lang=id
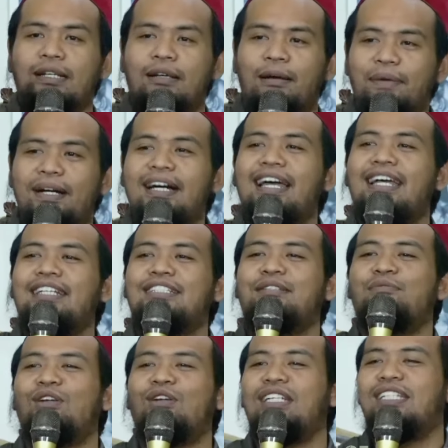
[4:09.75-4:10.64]

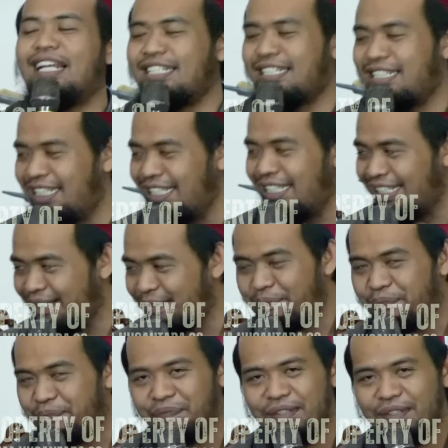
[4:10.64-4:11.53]
mengeksploitasi
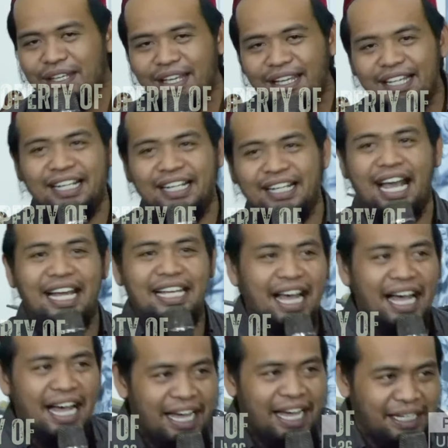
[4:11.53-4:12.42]

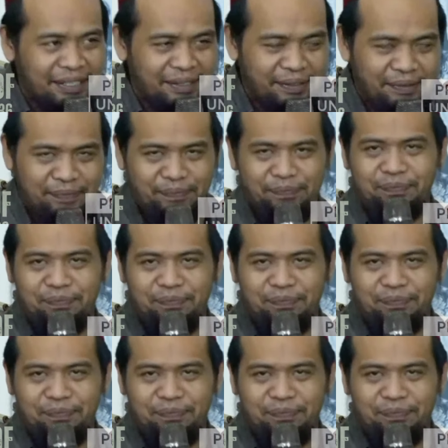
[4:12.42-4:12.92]
kekayaan